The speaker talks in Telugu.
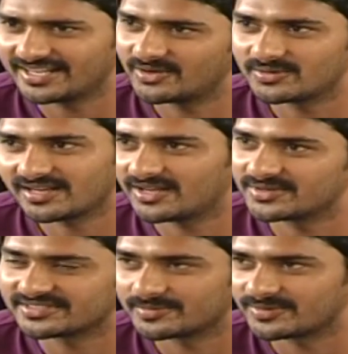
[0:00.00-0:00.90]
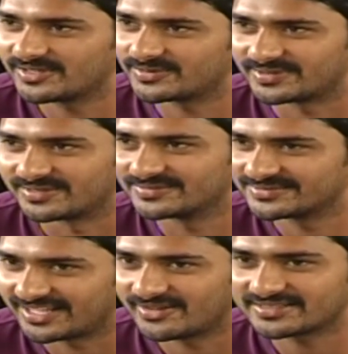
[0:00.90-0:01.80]
ఎలా ఉంటాను అలా ఉంటే సరిపోద్ది అనుకున్నాను
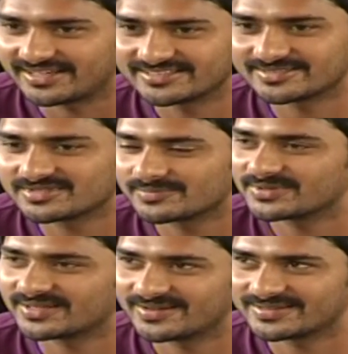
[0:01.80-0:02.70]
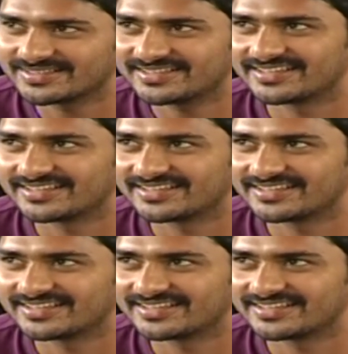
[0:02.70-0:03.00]
తర్వాత కాన్సెప్ట్ చెప్పిన తర్వాత